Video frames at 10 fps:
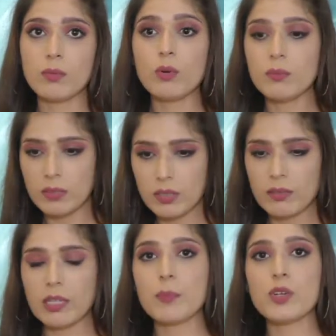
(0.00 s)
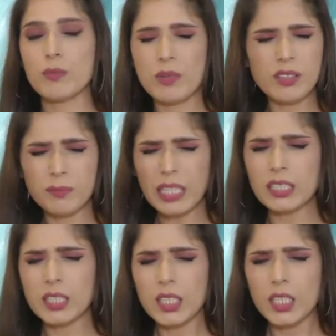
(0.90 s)
वो रेपुटे मतलब
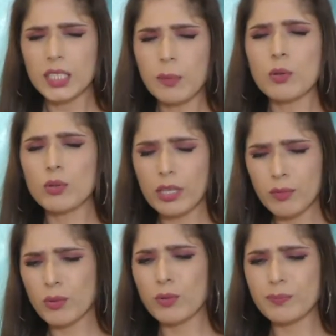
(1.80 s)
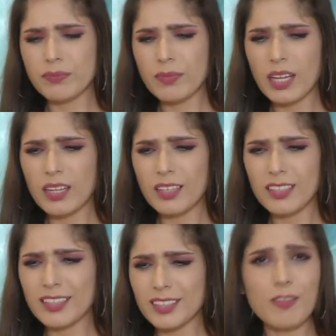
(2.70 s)
क्या बोलूँ कि वो
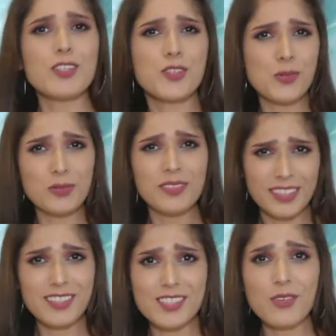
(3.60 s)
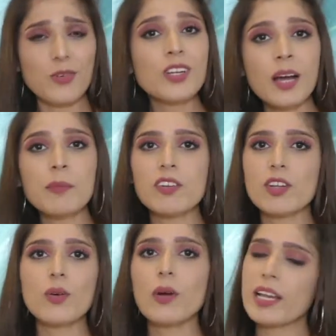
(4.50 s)
तवज्जो जो वो ना मिल
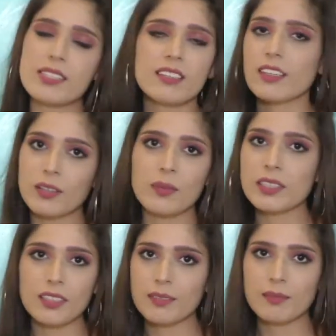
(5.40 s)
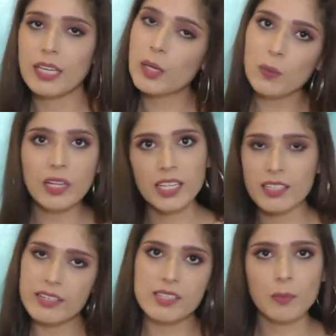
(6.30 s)
रही हो ऐसा नहीं हुआ था इक्वली
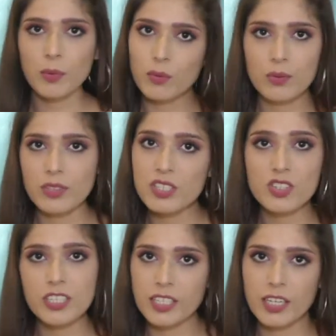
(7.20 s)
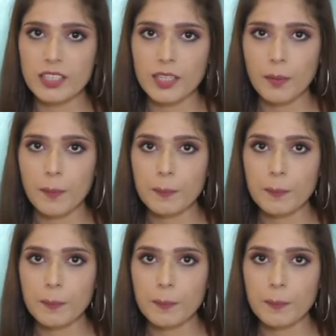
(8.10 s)
सबको उन्होंने ट्रीट किया था